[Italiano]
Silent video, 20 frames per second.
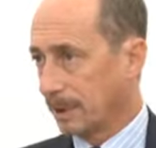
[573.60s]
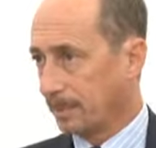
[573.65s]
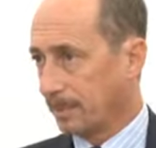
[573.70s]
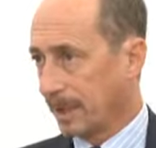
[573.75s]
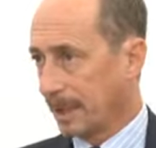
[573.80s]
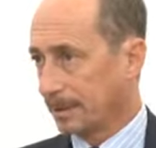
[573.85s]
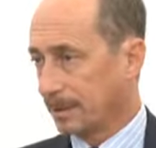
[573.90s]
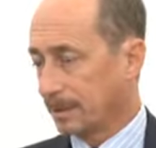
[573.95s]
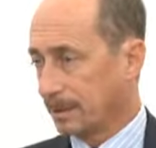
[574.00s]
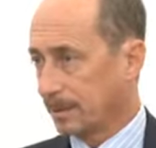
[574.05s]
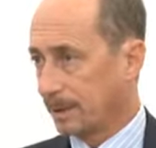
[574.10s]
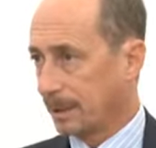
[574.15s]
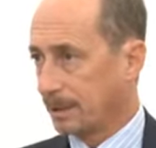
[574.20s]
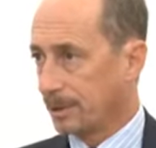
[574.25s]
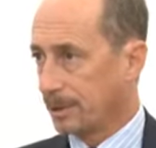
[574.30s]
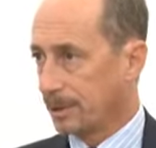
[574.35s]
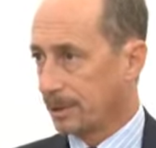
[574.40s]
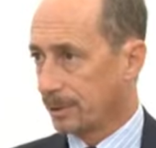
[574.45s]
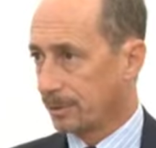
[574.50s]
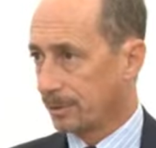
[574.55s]
base di una
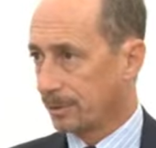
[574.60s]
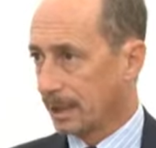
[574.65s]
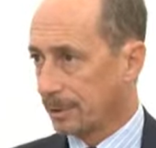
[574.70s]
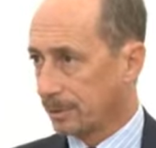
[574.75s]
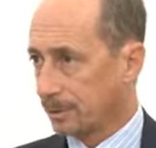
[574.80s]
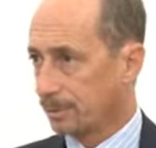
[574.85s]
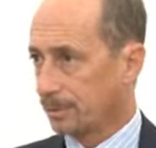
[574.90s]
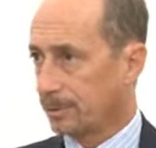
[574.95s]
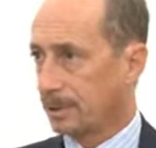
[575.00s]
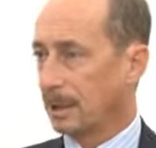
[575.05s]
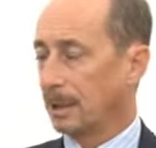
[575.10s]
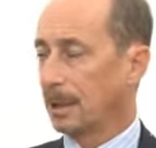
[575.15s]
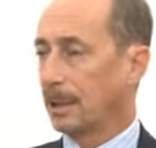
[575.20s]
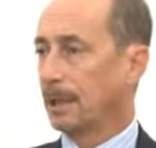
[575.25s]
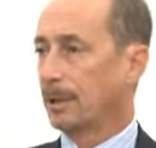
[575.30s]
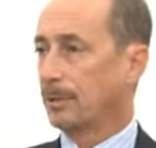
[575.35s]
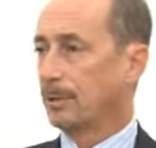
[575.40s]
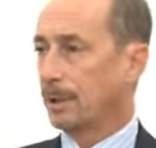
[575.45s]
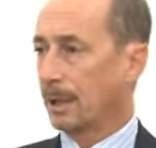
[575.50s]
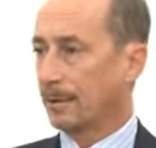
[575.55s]
decisione assunta
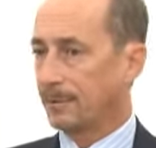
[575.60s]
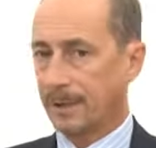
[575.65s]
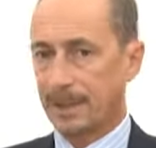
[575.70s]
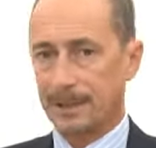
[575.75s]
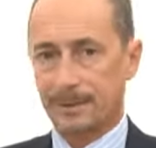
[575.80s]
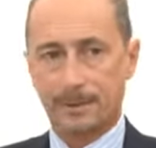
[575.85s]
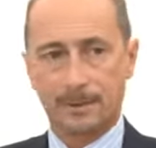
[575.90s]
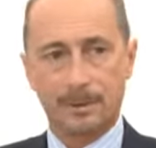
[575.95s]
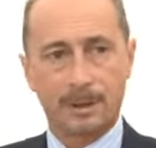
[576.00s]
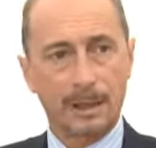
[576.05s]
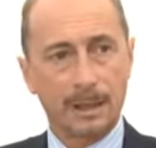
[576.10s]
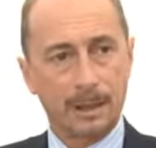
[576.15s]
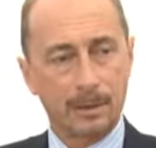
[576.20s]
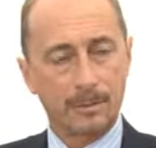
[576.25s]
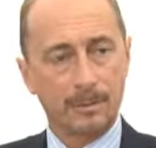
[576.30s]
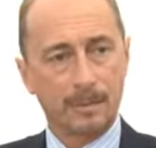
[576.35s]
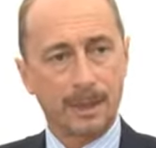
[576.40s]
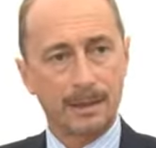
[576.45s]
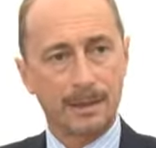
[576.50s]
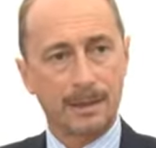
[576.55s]
dall'allora fesso della
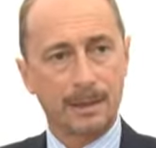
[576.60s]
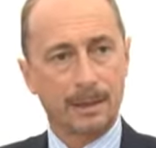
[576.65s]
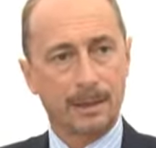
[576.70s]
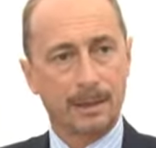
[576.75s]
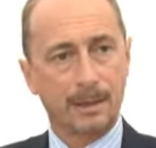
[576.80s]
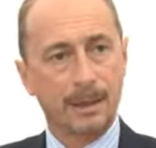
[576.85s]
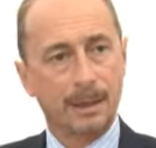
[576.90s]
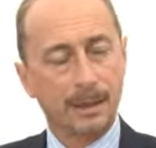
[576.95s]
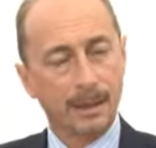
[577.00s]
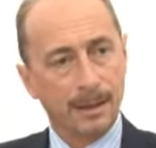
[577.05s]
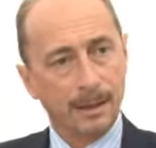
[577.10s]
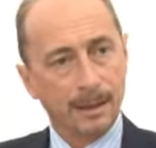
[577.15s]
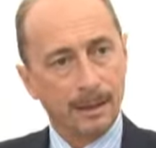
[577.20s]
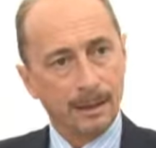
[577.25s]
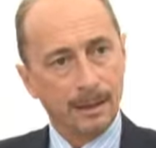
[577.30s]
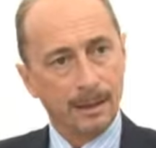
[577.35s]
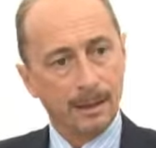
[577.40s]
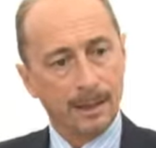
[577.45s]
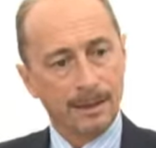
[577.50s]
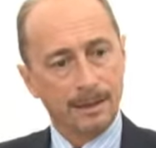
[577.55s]
compagnia
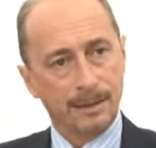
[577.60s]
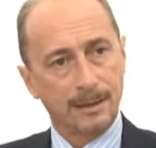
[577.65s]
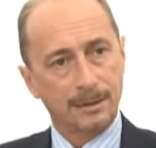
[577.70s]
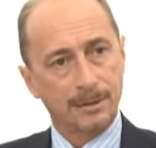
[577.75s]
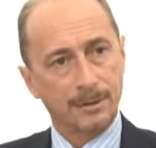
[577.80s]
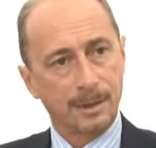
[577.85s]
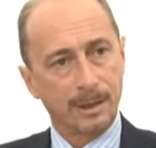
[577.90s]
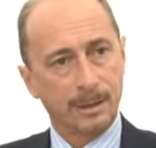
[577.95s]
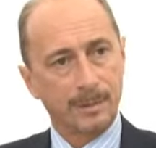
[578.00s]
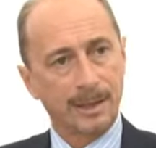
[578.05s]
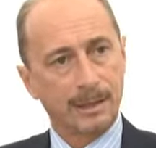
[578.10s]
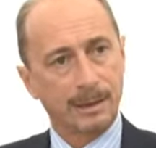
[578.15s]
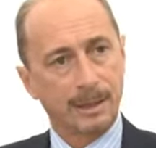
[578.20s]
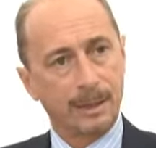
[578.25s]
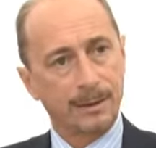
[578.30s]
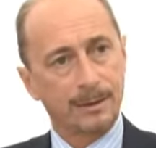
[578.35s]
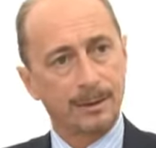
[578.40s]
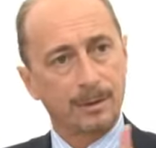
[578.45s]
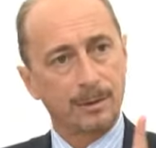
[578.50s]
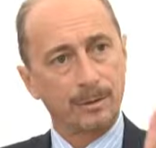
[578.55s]
eh, assessore De
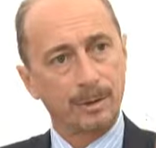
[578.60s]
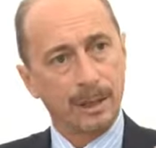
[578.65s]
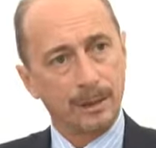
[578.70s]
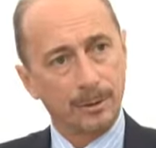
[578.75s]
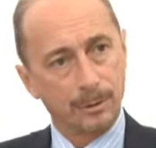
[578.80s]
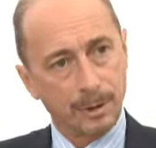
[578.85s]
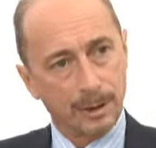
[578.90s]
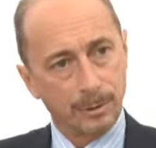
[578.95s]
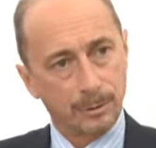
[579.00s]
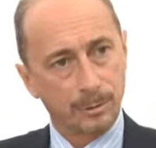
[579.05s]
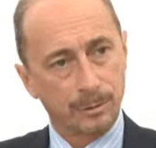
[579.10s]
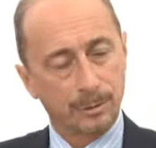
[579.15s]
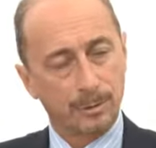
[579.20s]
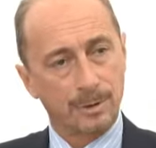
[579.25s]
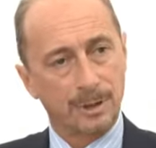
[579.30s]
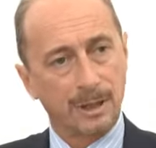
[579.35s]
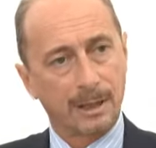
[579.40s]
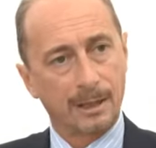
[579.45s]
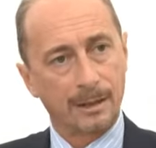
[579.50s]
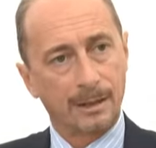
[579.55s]
Mattese con l'allora
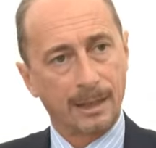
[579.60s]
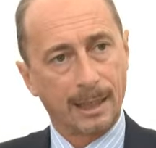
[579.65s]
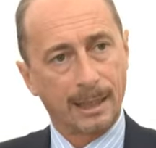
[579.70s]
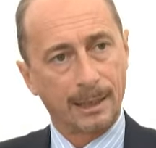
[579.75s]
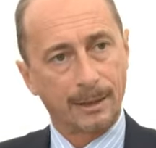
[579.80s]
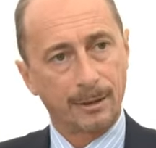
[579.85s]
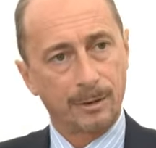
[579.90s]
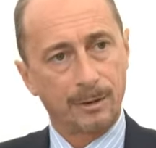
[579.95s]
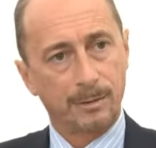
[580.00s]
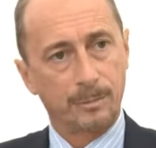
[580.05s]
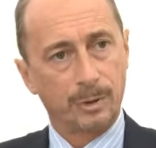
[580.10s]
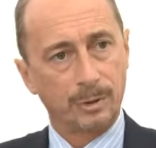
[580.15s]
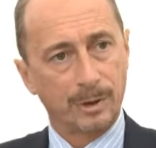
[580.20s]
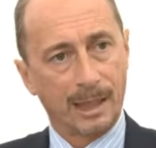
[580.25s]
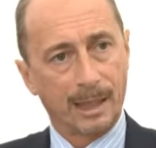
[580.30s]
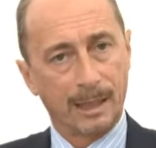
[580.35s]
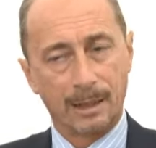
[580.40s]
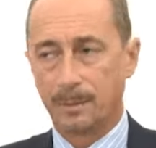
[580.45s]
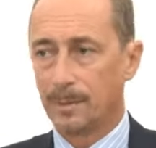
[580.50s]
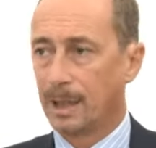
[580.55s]
sottosegretario
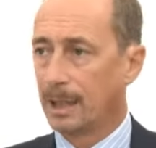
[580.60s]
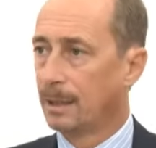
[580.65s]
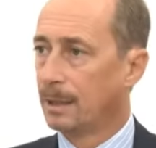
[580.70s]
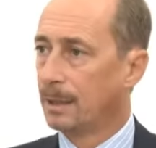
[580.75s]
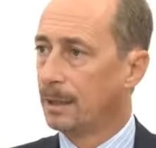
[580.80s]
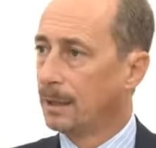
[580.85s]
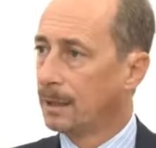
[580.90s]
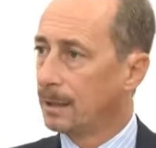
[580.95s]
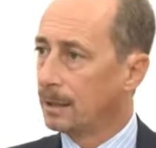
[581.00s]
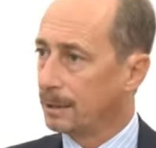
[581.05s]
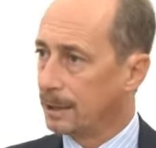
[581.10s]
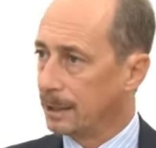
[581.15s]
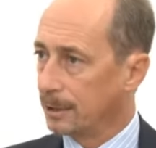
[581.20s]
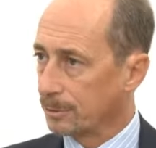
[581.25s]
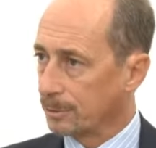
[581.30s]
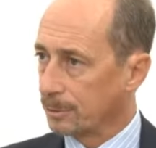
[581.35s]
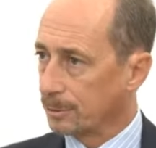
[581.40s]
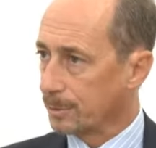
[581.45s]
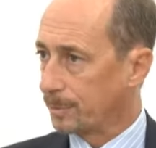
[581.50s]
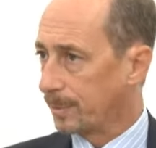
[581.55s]
Bonanima
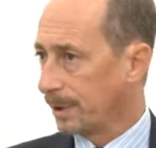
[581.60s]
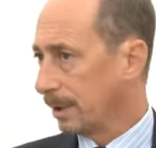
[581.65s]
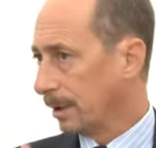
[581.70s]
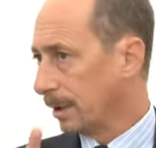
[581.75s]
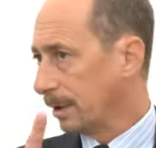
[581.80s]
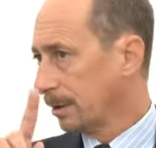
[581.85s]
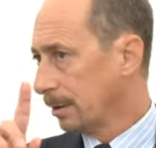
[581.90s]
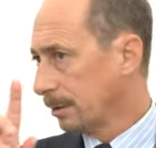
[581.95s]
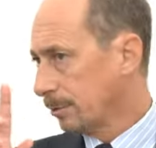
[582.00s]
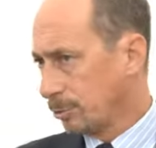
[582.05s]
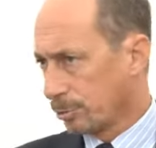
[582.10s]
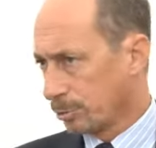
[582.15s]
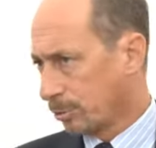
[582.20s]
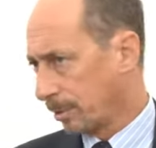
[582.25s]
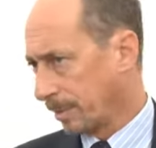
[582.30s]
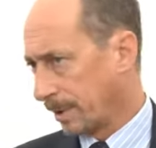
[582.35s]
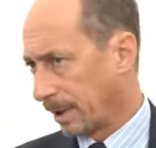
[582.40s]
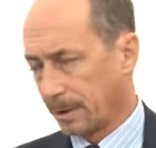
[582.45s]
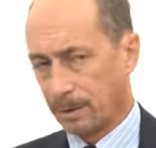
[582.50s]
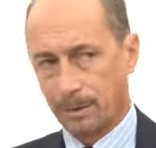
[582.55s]
Nino Sospiri,
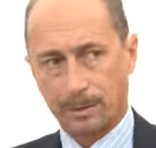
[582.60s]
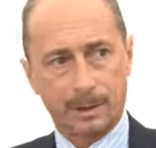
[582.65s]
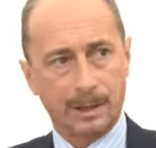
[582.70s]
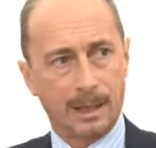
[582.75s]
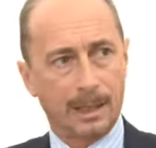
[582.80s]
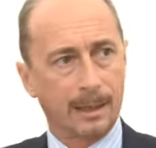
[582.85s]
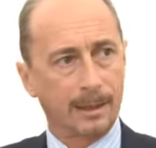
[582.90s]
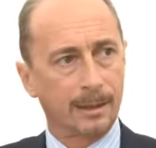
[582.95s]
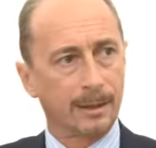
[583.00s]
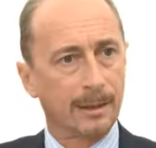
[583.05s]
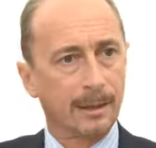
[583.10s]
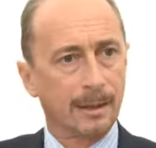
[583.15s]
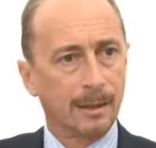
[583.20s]
giusto per ricordare